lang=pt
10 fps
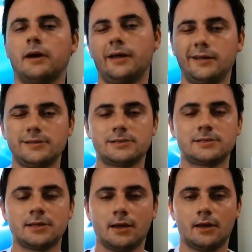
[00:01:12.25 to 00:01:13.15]
mas
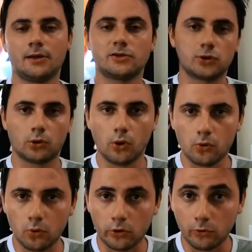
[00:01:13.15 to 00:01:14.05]
estou
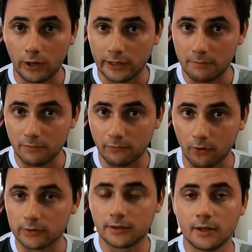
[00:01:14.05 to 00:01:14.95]
louco que o anime
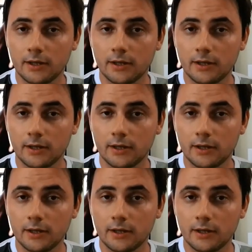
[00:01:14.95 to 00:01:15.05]
volta.